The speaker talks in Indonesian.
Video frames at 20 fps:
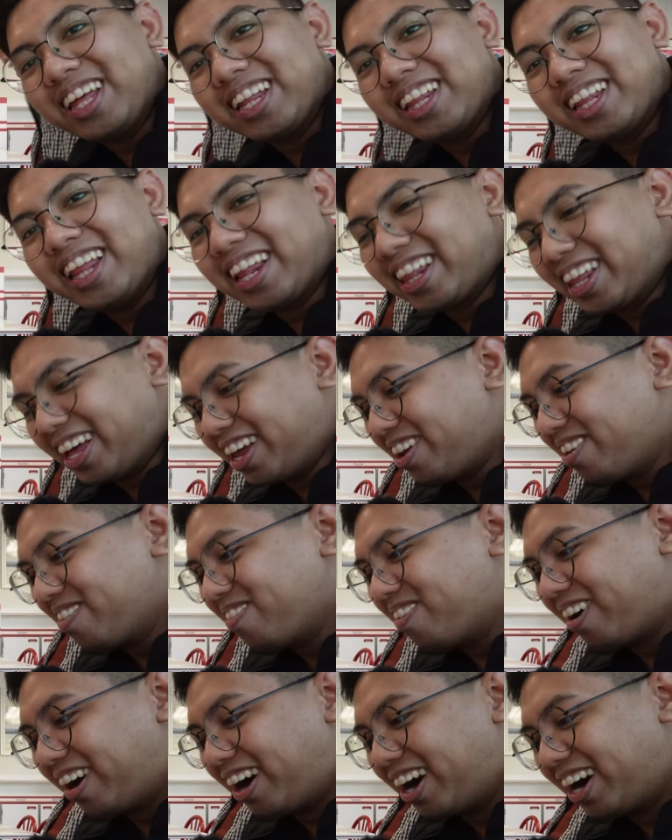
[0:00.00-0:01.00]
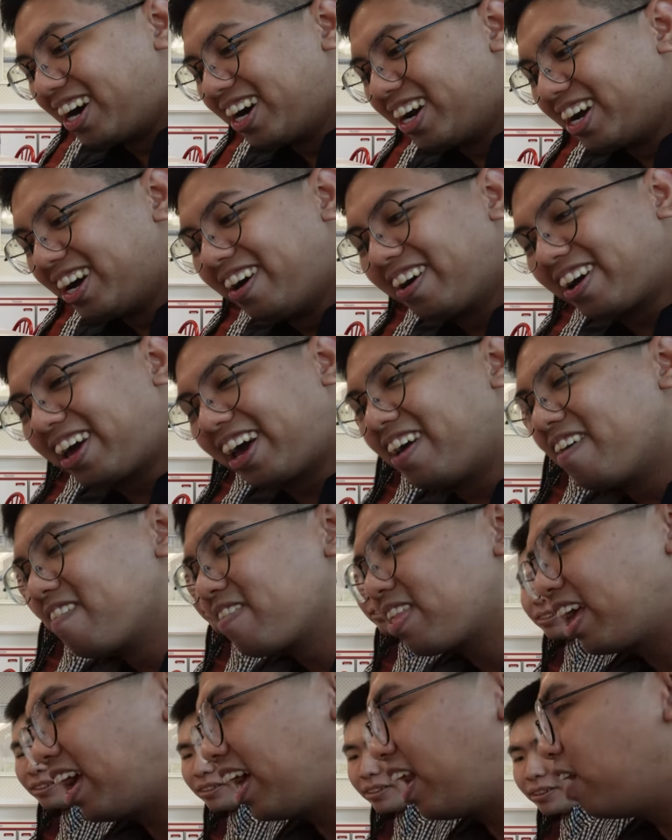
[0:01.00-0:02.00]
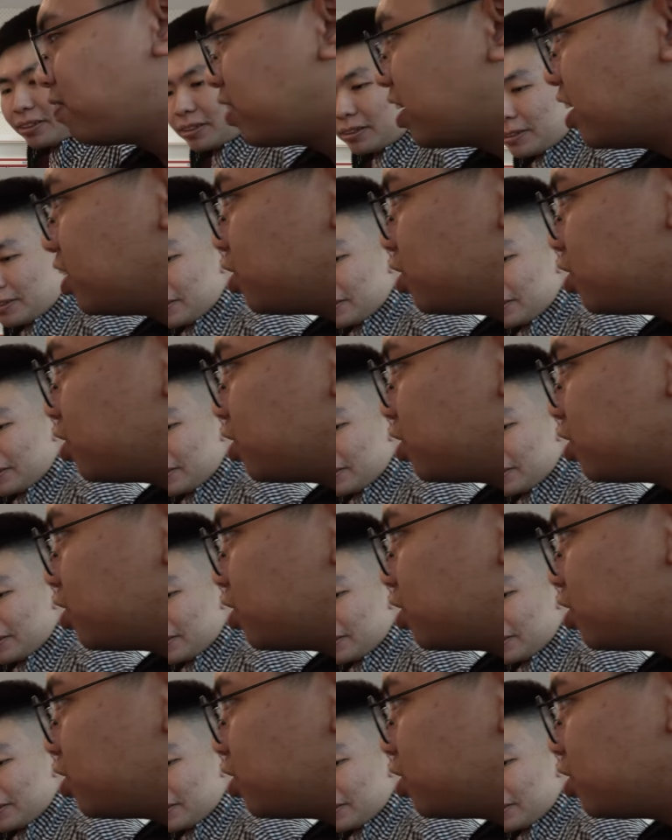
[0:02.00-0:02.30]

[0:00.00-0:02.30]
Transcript: eat that anymore. Okay, and after